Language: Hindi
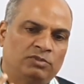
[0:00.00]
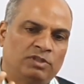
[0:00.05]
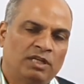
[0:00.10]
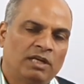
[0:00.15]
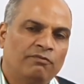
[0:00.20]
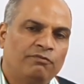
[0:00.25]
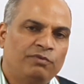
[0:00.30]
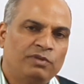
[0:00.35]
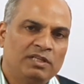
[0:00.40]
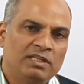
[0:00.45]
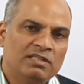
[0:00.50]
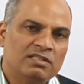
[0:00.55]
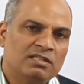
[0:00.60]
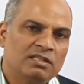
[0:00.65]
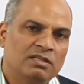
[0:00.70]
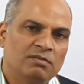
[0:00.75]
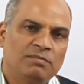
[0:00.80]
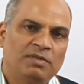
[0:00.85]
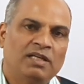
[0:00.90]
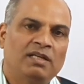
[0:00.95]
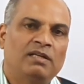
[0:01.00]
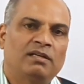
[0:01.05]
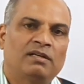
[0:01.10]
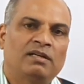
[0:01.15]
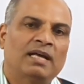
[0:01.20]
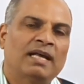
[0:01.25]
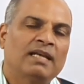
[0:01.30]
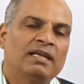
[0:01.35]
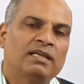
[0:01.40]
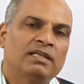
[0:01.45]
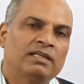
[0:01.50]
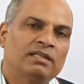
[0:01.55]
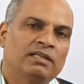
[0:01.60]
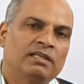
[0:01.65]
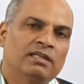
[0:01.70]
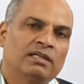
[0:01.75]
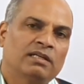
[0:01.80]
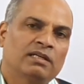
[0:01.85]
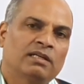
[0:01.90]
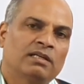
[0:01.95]
डेफिनेशन में डालने
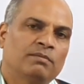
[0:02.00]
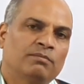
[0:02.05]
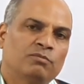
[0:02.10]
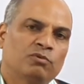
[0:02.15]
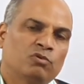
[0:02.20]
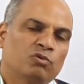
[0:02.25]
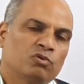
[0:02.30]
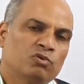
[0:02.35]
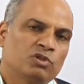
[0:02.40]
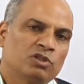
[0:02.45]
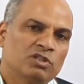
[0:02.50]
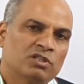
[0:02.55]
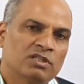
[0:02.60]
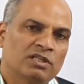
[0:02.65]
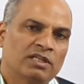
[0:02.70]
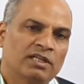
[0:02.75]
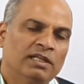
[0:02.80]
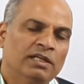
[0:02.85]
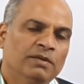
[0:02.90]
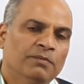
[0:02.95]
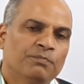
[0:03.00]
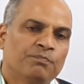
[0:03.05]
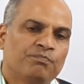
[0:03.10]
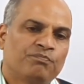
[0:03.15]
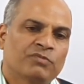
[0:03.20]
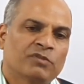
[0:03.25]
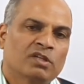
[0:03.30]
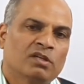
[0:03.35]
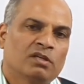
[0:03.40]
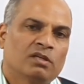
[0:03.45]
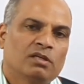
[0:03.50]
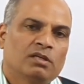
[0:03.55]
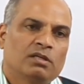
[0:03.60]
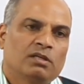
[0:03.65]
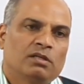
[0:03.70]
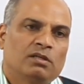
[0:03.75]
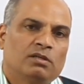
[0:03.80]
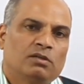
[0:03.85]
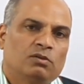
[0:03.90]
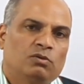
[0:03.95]
की अगर हम कोशिश करें
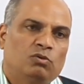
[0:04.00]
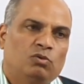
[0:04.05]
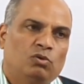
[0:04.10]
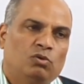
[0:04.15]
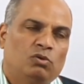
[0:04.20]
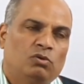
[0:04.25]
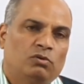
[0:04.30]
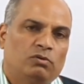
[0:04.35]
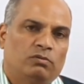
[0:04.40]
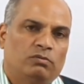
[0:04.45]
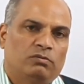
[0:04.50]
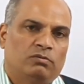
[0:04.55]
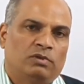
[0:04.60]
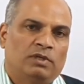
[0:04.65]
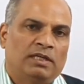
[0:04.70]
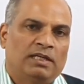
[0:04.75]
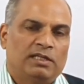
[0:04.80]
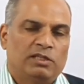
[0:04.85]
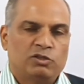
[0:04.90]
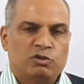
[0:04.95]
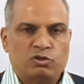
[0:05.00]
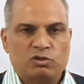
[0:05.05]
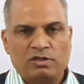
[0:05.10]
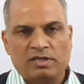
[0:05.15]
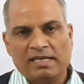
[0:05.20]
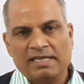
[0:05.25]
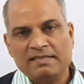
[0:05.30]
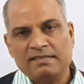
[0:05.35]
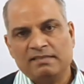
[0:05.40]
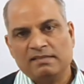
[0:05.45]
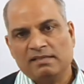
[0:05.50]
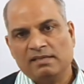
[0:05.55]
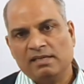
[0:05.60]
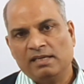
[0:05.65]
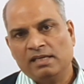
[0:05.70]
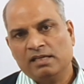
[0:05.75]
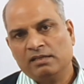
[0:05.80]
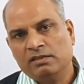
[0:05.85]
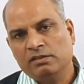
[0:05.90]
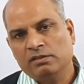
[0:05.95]
तो स्ट्रेस
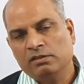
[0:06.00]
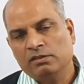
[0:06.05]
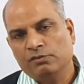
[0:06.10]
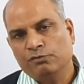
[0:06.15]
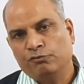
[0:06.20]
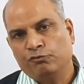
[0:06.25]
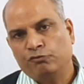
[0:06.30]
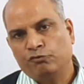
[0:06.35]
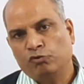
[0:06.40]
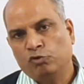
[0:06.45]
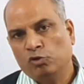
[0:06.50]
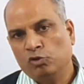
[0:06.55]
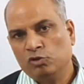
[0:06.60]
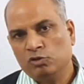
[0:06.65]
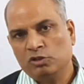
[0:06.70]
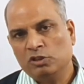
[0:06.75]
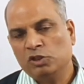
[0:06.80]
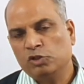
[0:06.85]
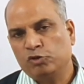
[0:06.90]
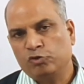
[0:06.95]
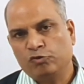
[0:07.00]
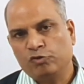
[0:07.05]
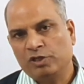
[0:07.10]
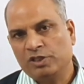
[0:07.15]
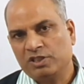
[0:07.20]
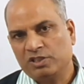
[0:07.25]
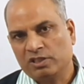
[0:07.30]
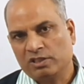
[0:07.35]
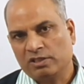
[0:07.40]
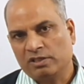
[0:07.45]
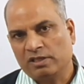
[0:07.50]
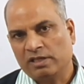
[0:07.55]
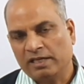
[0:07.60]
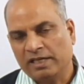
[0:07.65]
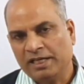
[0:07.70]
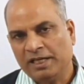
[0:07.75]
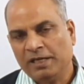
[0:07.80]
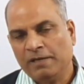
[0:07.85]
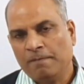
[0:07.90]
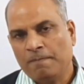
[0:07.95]
एक वो सिचुएशन
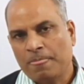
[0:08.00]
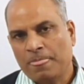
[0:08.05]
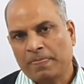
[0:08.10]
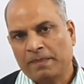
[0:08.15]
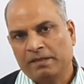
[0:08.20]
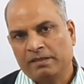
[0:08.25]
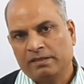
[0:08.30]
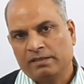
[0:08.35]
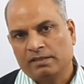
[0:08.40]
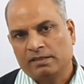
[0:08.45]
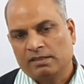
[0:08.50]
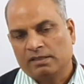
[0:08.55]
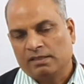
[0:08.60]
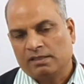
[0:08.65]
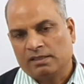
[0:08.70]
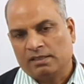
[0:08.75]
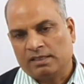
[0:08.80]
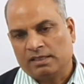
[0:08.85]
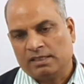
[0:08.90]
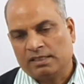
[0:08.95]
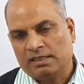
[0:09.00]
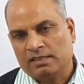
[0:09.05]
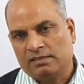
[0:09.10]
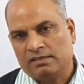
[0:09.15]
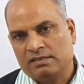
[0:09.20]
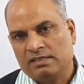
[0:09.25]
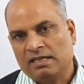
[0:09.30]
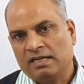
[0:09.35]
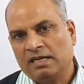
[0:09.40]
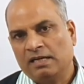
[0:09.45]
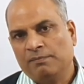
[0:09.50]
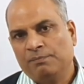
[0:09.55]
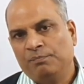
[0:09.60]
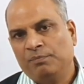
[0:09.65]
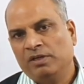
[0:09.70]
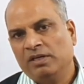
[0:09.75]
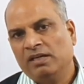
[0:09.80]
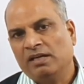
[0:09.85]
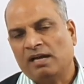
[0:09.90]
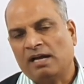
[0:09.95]
है जहाँ
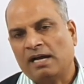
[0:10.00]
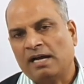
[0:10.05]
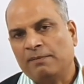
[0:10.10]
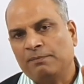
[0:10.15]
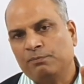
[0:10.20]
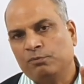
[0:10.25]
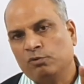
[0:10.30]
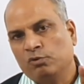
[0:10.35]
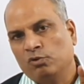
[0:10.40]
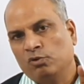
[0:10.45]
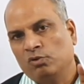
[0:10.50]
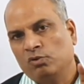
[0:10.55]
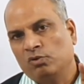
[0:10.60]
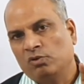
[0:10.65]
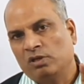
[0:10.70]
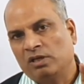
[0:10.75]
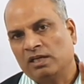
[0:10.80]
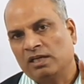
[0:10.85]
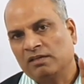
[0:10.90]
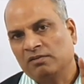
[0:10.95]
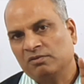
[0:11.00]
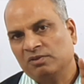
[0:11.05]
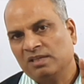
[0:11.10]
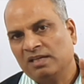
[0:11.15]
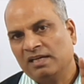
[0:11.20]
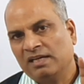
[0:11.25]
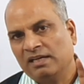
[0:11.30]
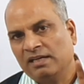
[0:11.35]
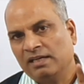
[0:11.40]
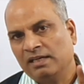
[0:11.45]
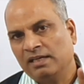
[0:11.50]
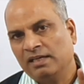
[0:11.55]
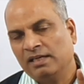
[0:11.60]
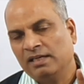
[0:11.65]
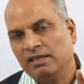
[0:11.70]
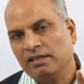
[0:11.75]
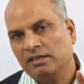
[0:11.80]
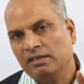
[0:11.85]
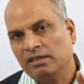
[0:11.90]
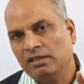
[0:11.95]
पे आपको लगता है
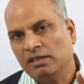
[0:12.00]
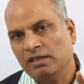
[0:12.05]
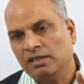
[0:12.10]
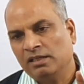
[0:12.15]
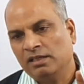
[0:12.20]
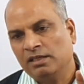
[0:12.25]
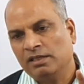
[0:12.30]
कि